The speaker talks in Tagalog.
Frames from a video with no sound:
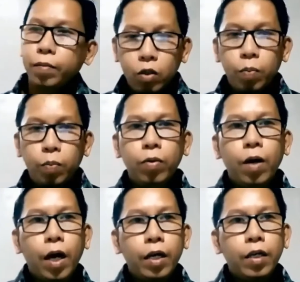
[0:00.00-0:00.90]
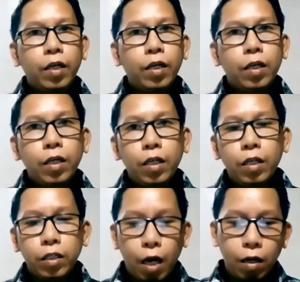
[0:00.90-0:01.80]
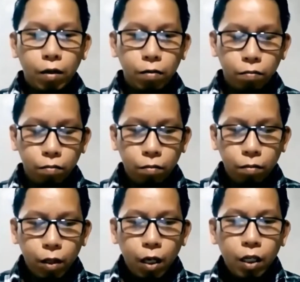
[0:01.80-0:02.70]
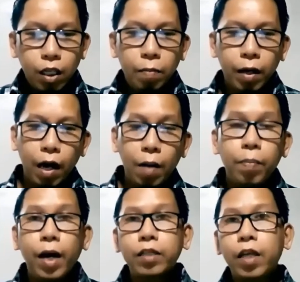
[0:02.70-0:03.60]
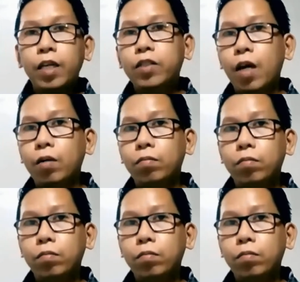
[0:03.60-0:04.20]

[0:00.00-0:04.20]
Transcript: Ito po ay isang hindi marapat sa isang